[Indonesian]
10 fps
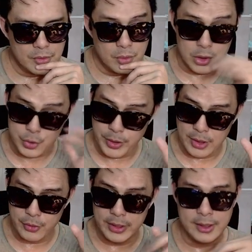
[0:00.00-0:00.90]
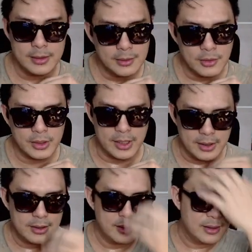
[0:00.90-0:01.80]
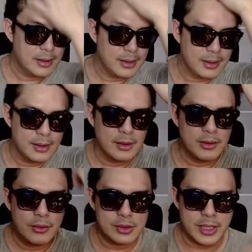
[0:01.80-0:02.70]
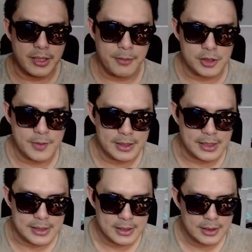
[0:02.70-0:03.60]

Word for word: Oh sweet lagunya ya, oke. Okay. Oh seringnya bagus banget guys.